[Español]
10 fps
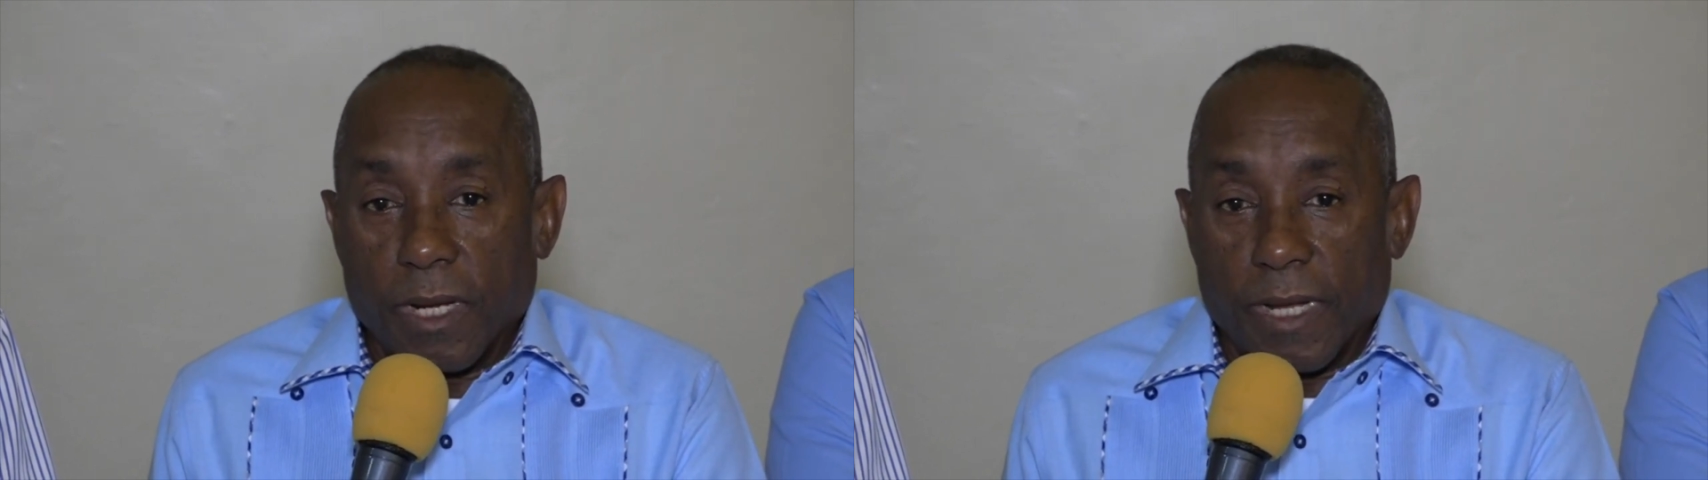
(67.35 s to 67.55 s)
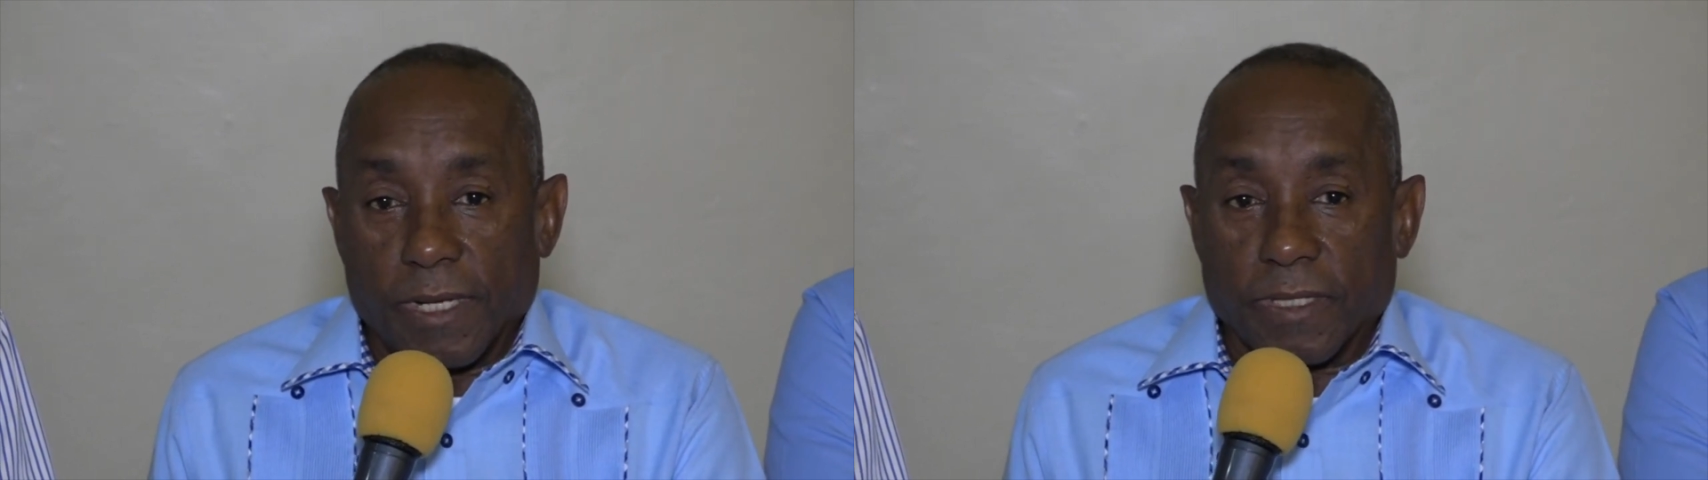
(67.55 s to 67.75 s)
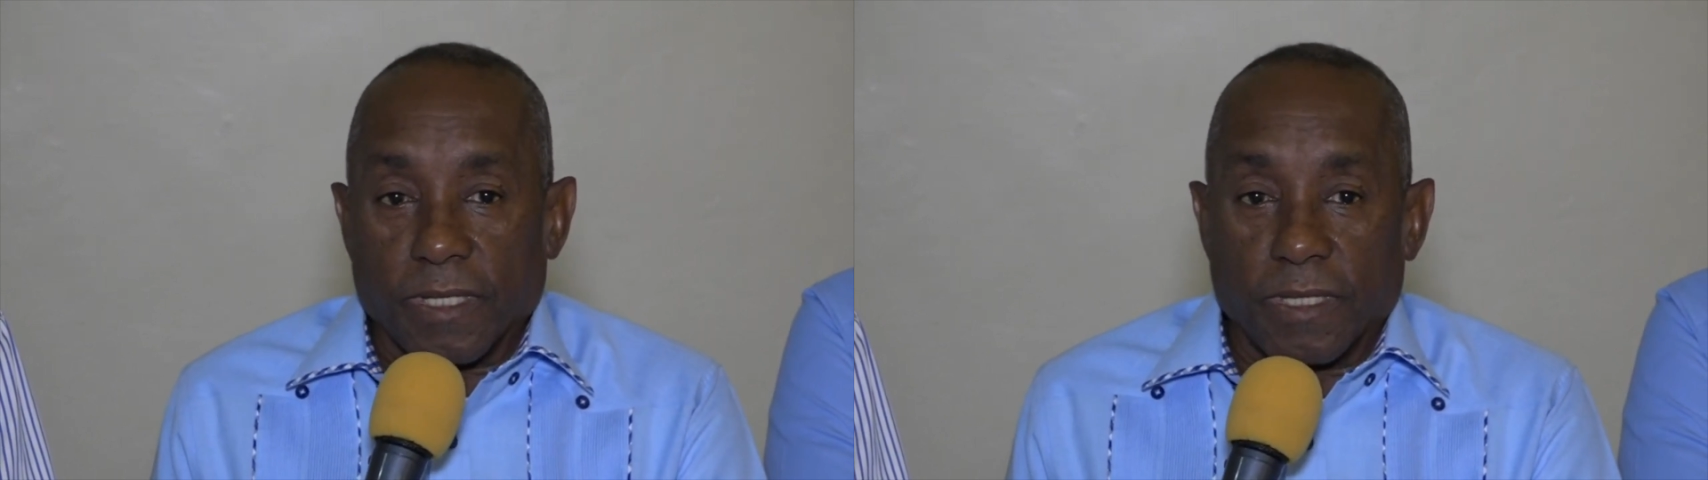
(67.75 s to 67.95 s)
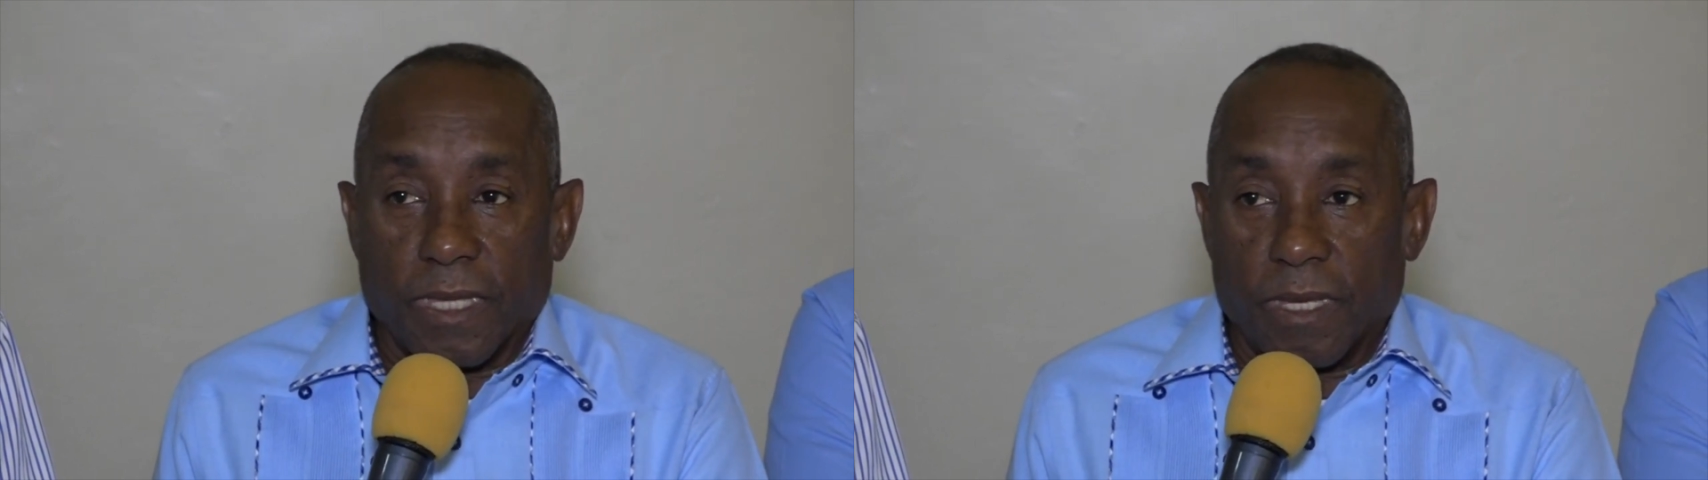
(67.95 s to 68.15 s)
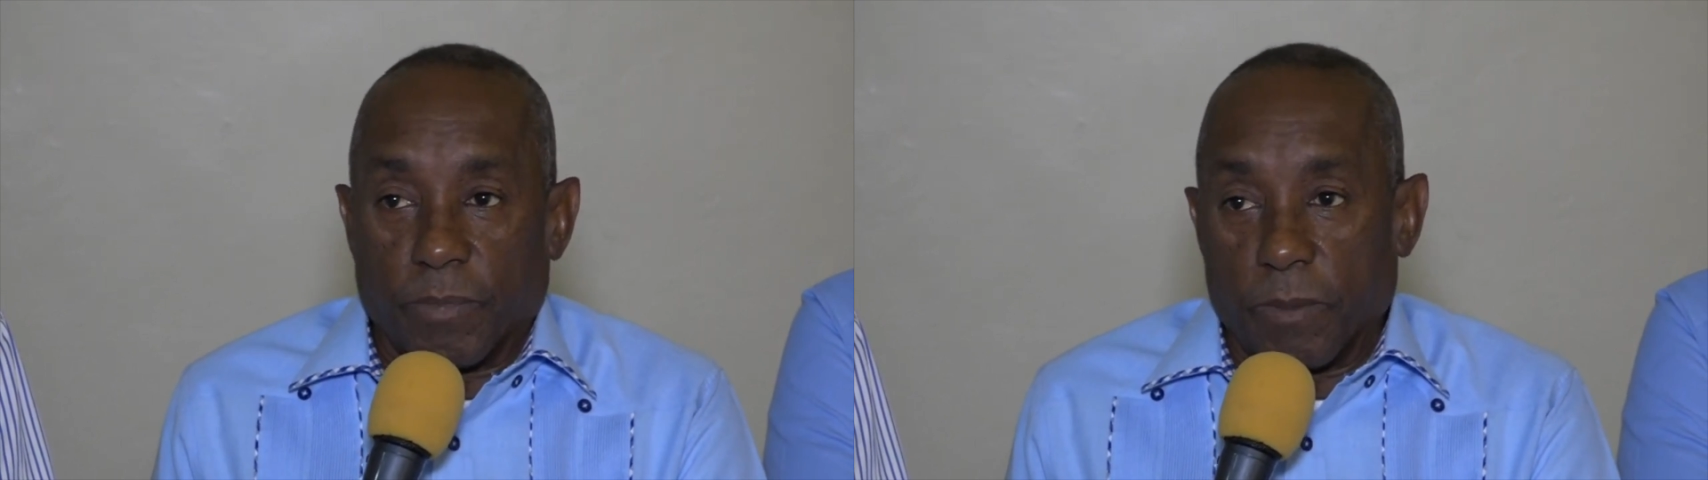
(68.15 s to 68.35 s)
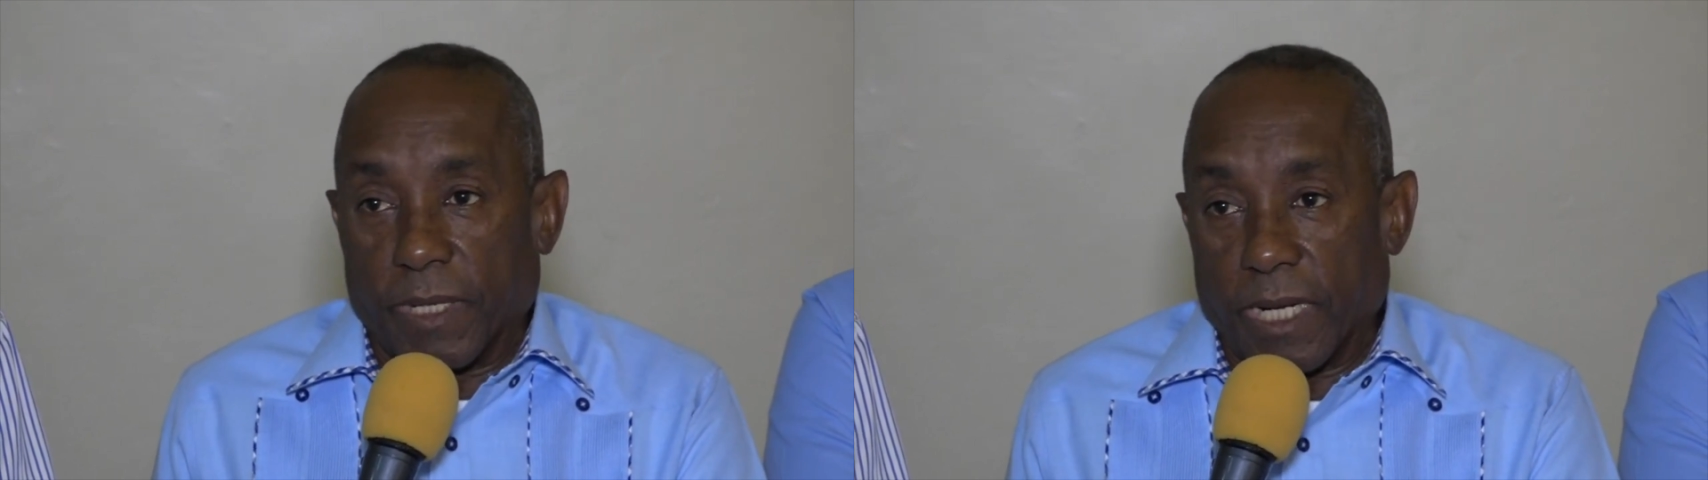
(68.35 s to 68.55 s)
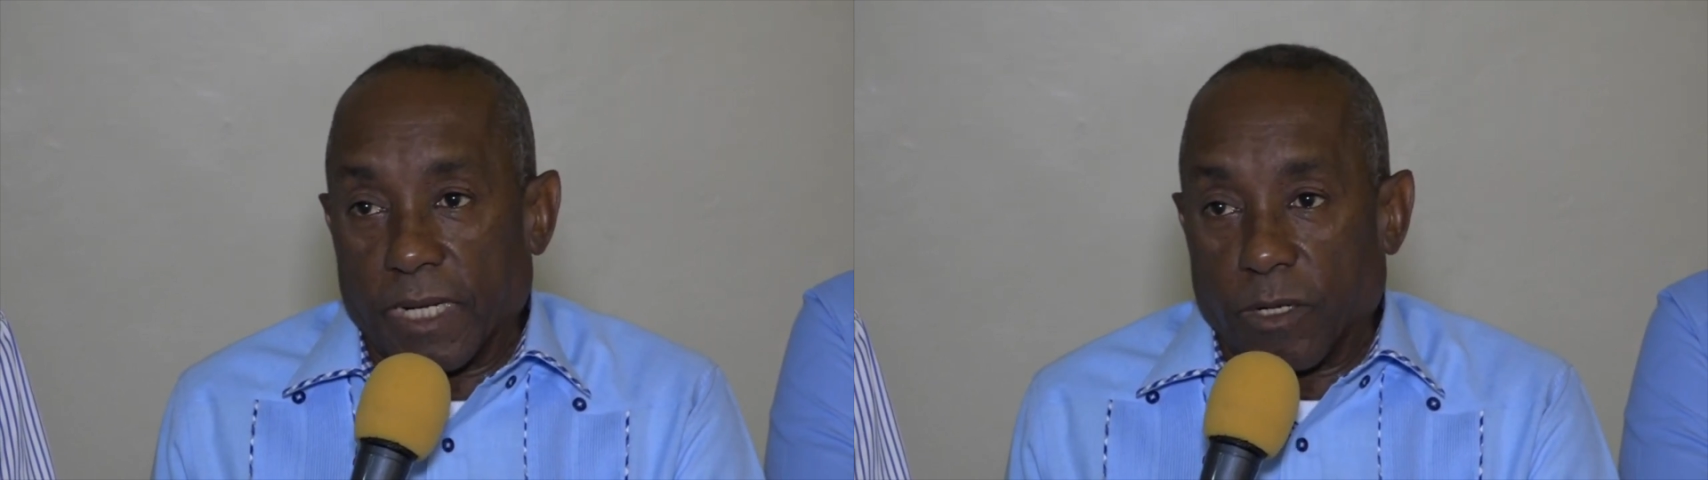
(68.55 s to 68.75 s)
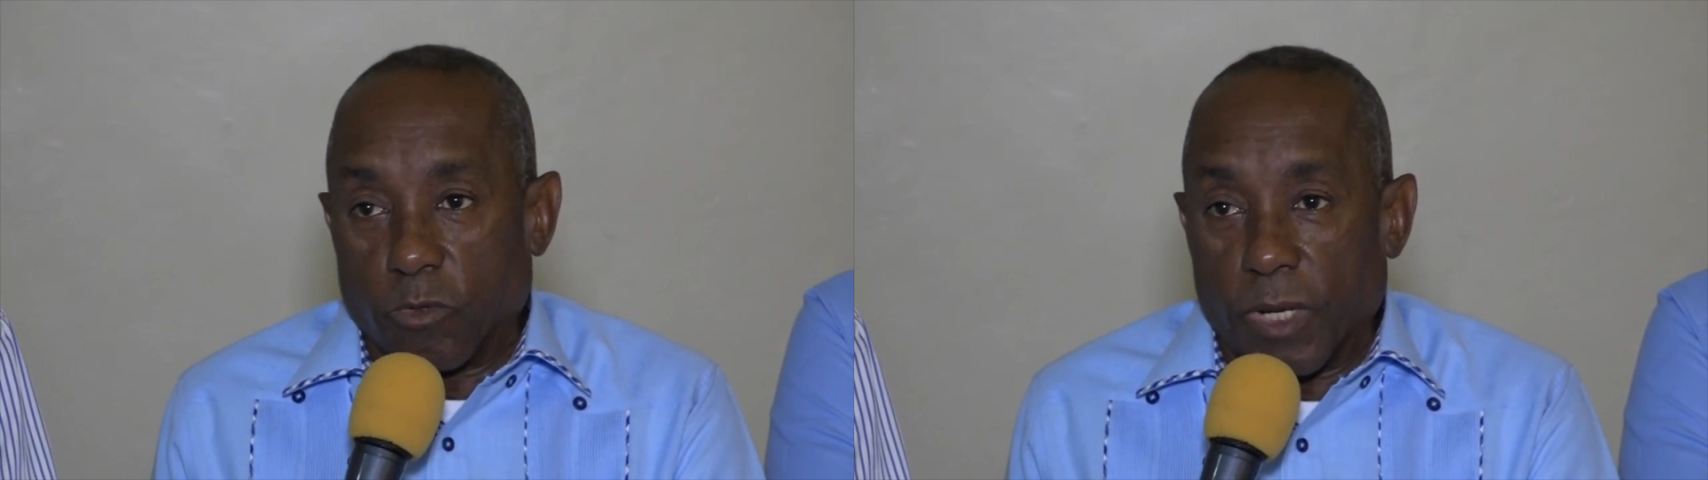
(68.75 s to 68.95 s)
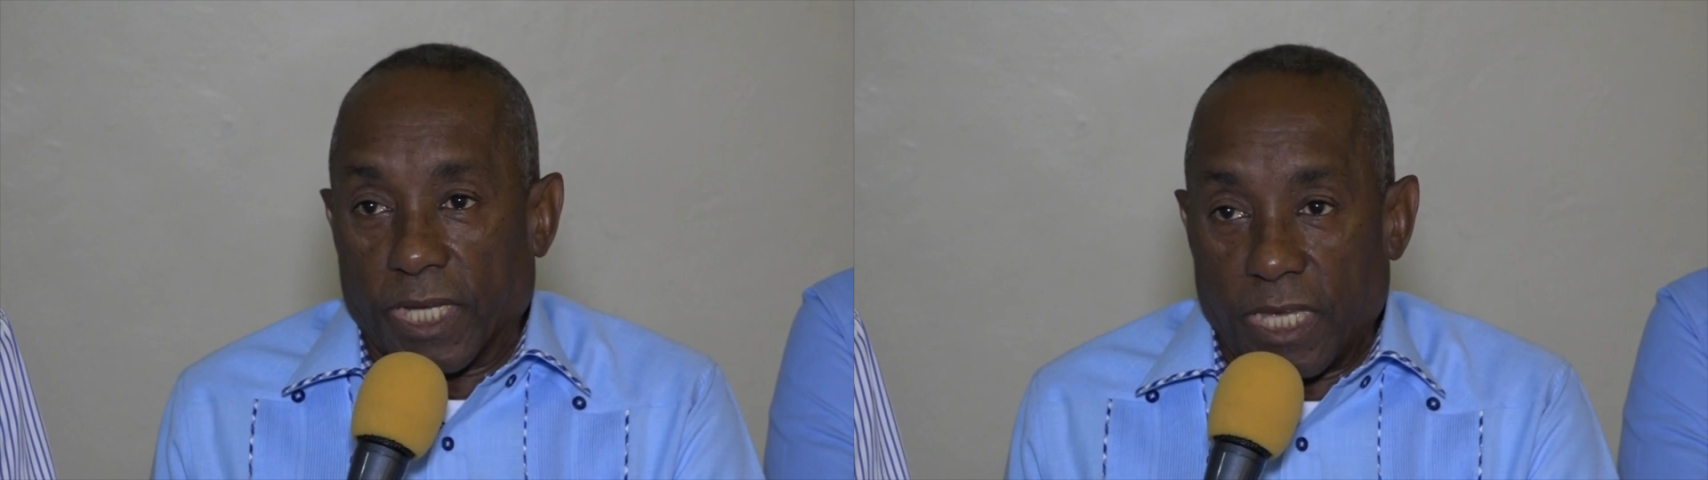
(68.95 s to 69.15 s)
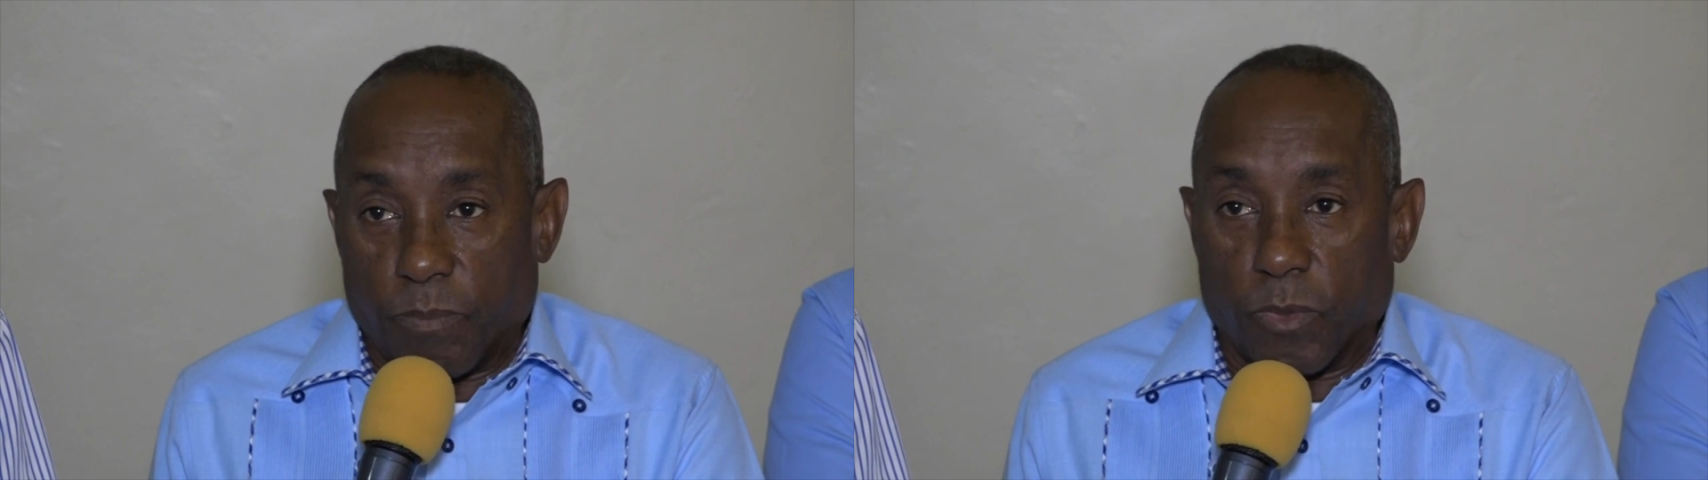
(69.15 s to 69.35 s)
la necesidad de preparar algún
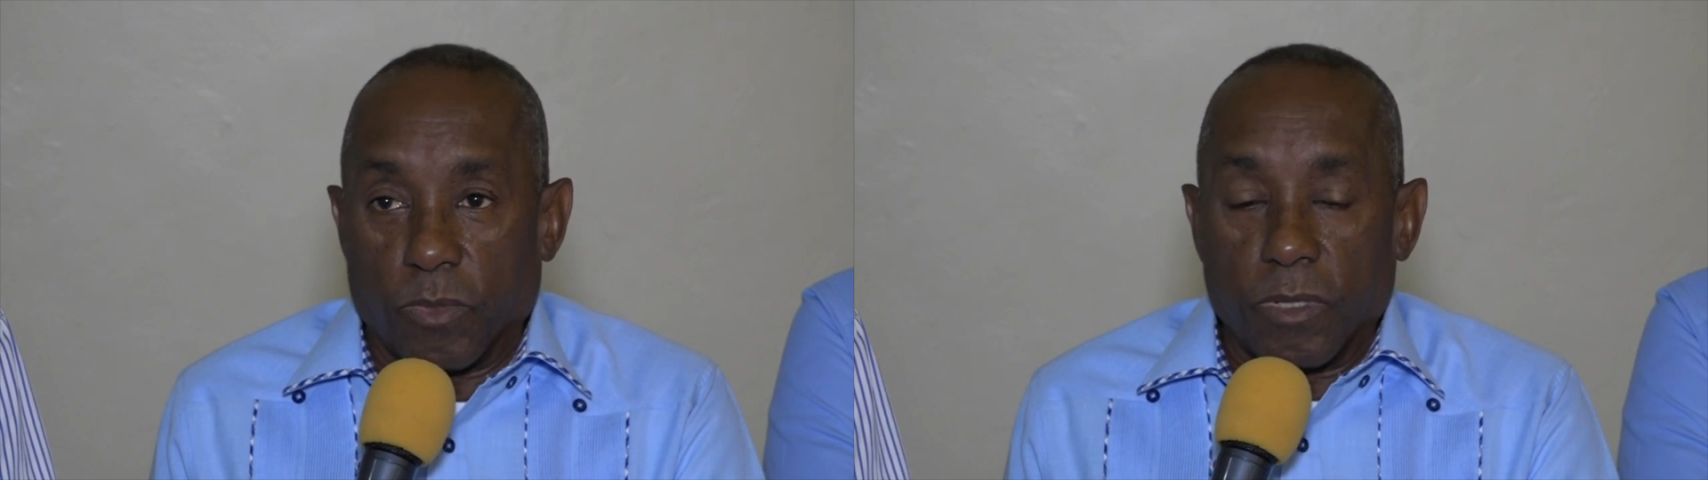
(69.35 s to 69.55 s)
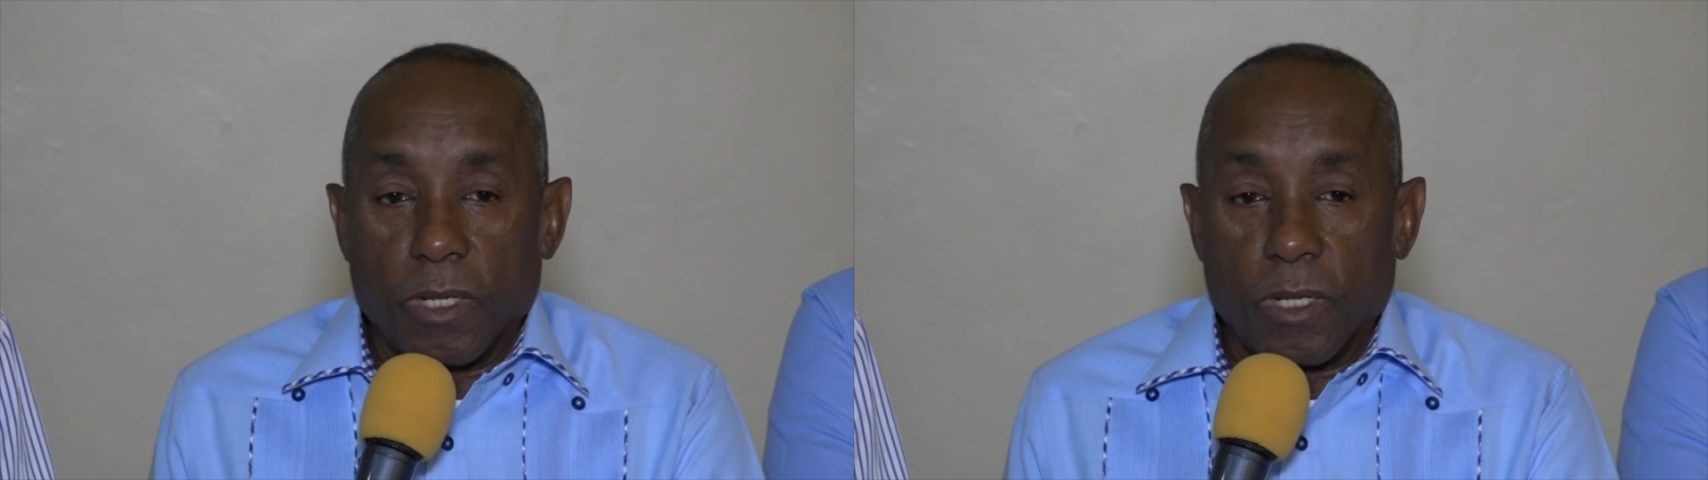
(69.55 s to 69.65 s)
equipo